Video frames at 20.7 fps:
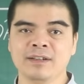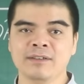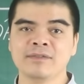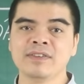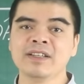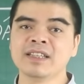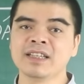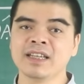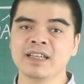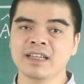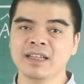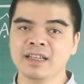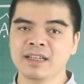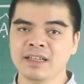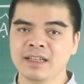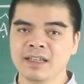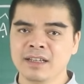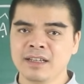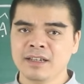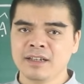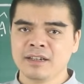Vì thế
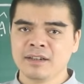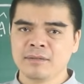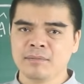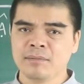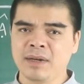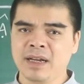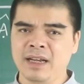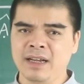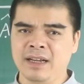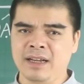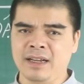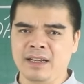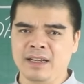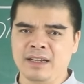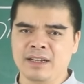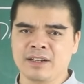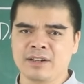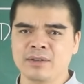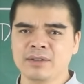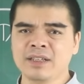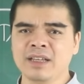mà
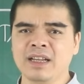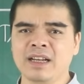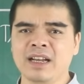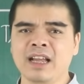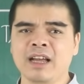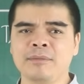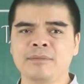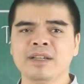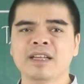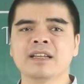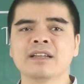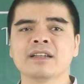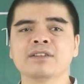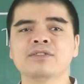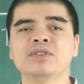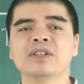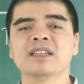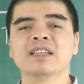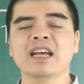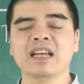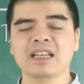có thể làm nên cái
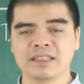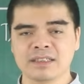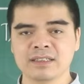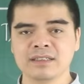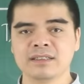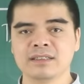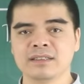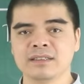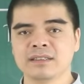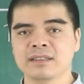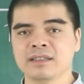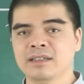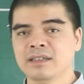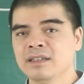chuyện đại sự.